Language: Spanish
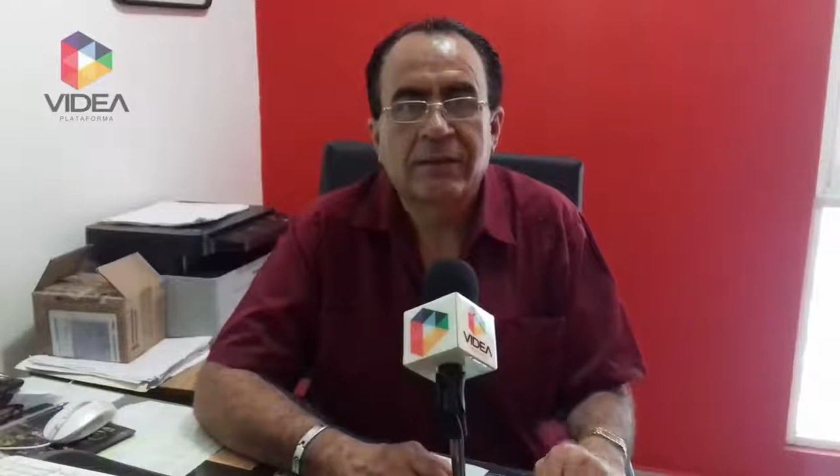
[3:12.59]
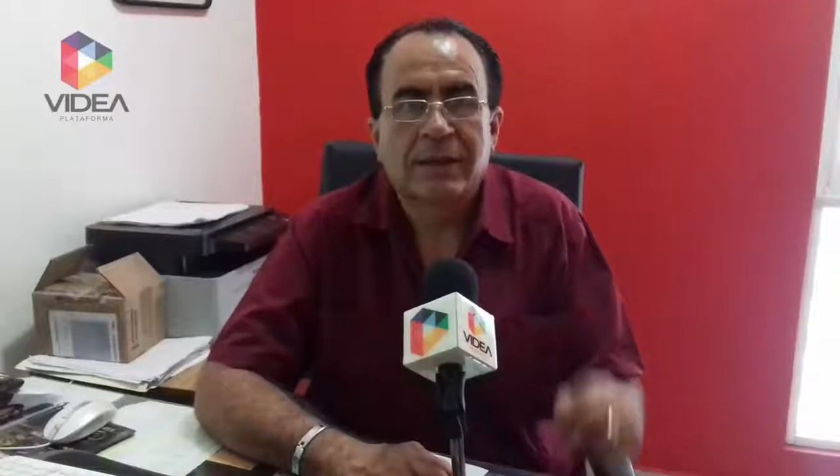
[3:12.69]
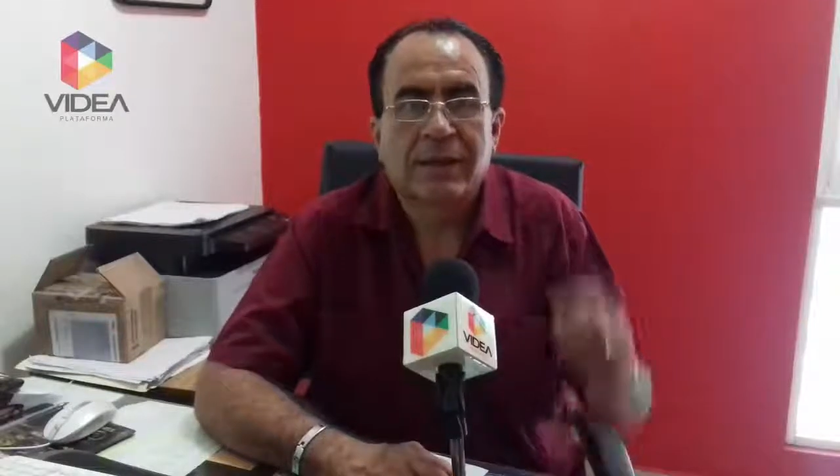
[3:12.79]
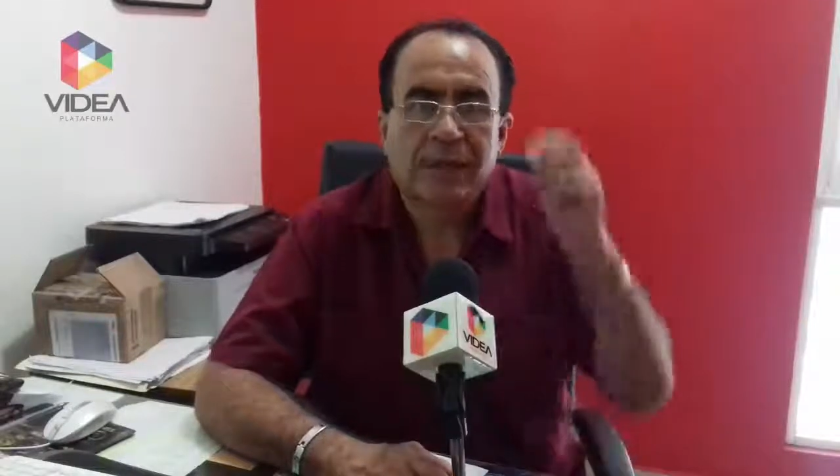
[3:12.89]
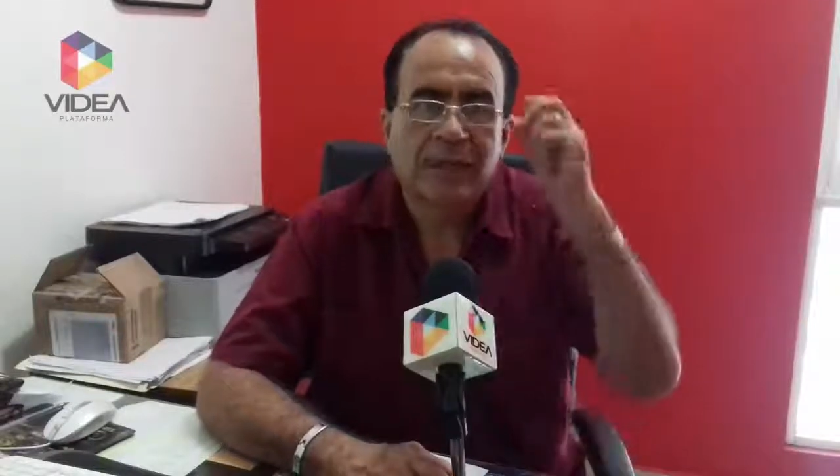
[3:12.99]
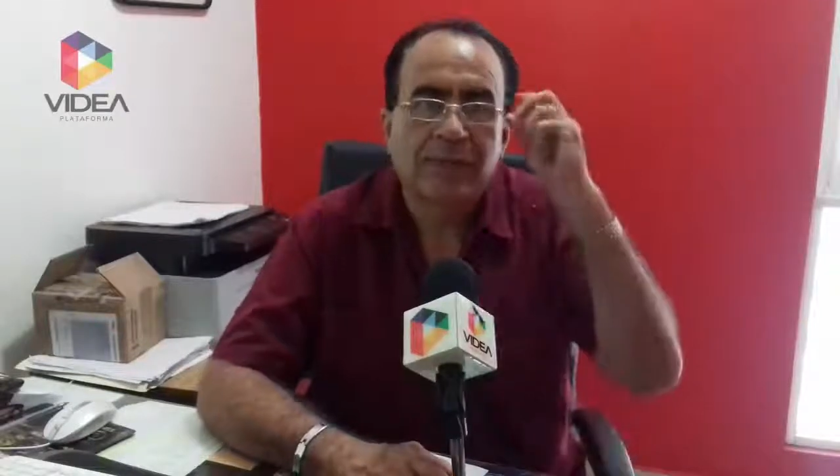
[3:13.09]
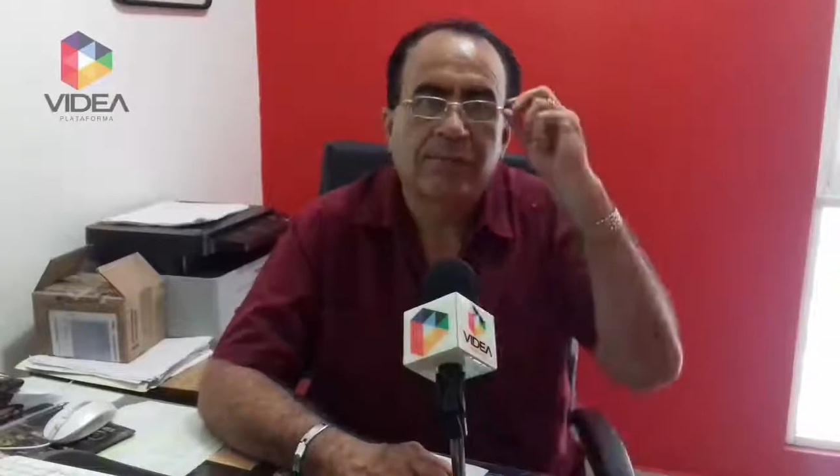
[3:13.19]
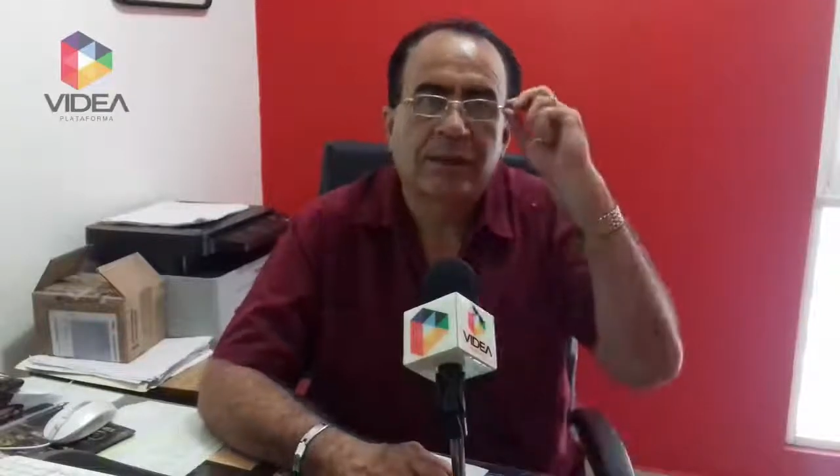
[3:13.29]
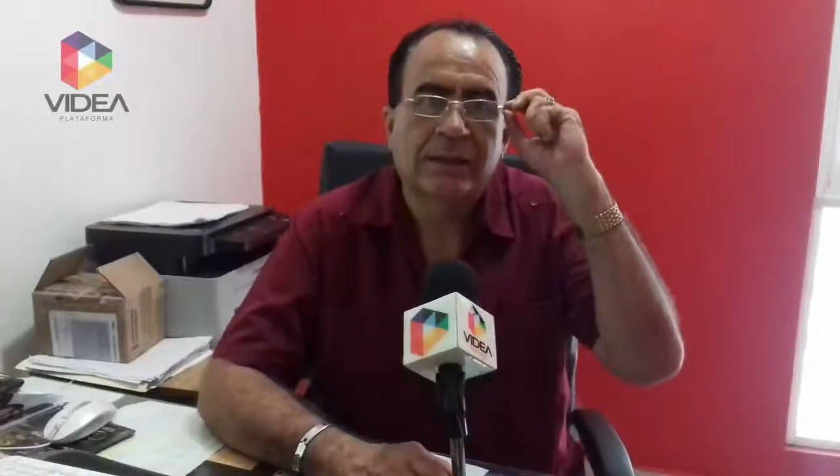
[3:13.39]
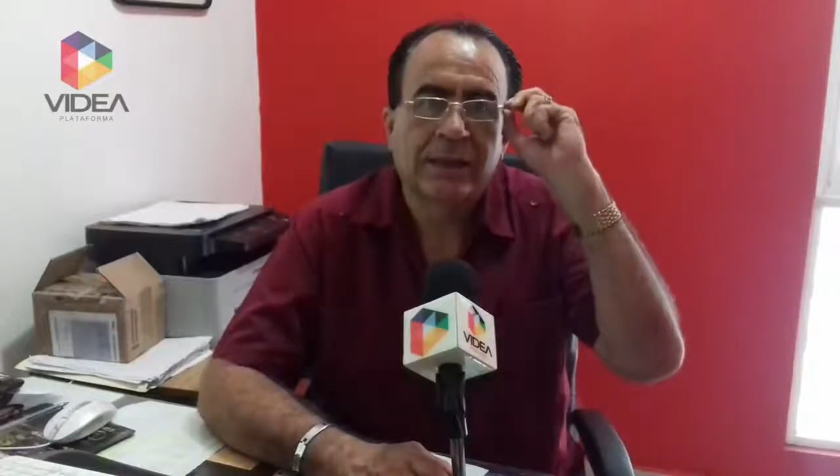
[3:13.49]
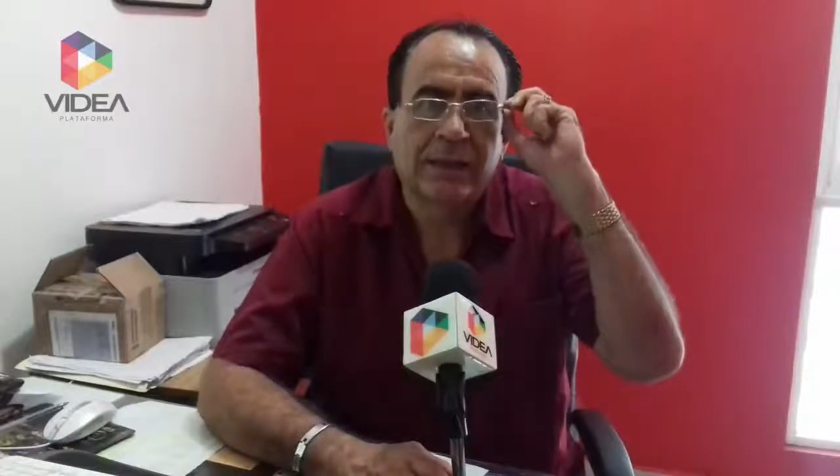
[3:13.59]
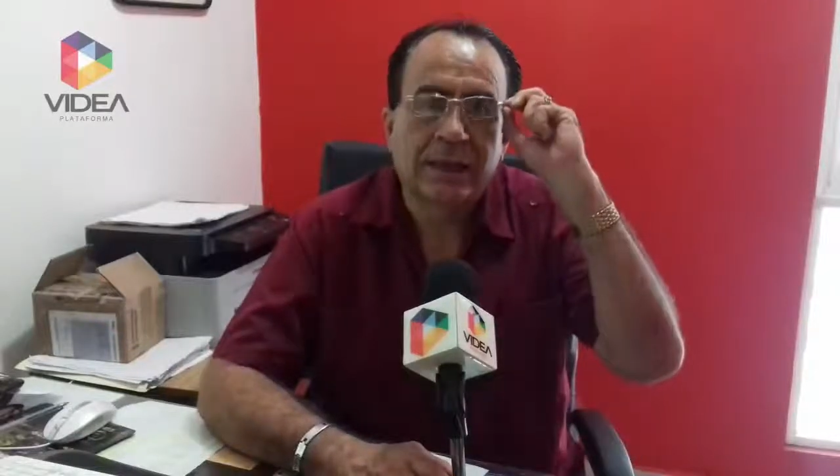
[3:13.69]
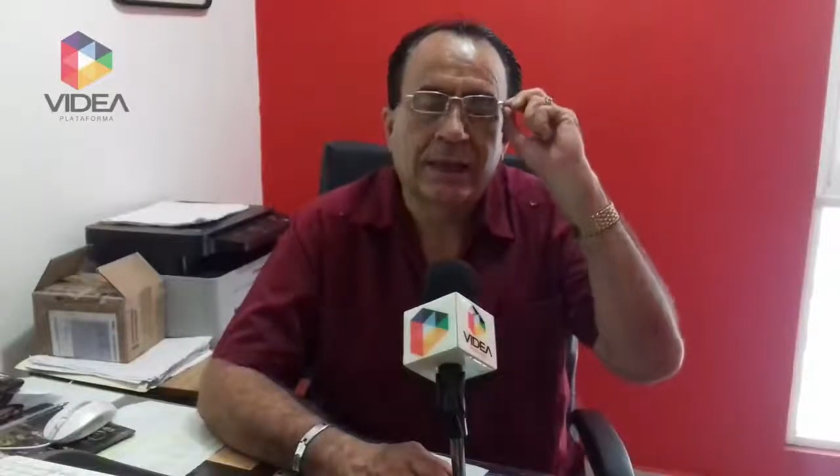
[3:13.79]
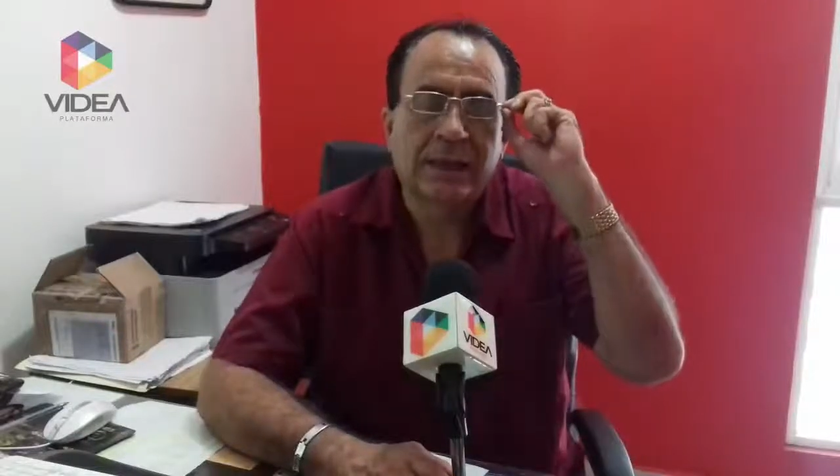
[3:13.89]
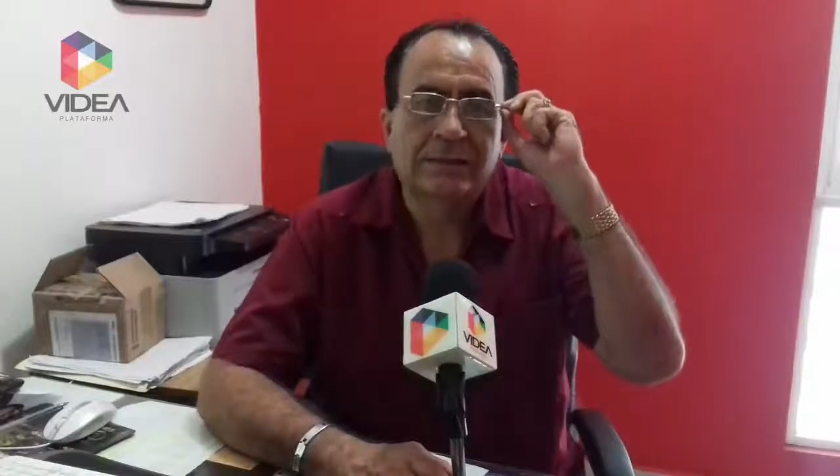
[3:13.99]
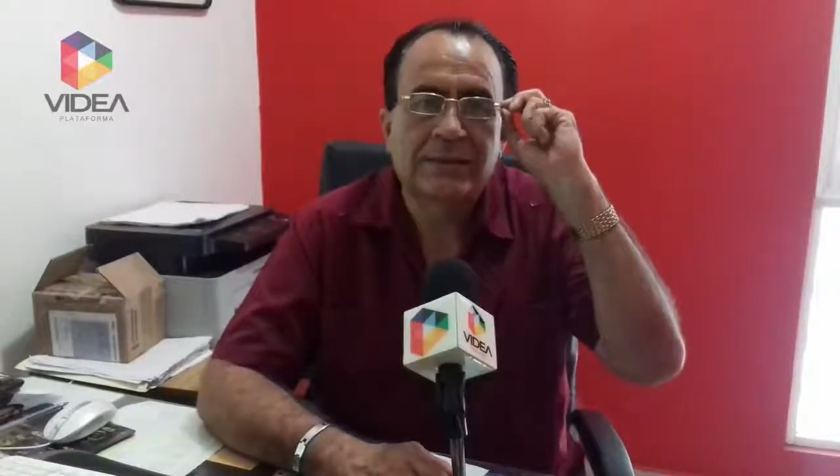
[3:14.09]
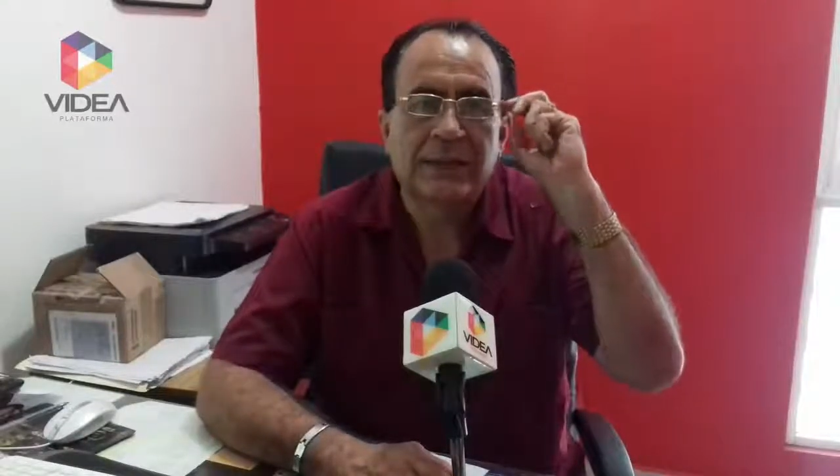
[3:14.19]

que el equipo que tiene que irse a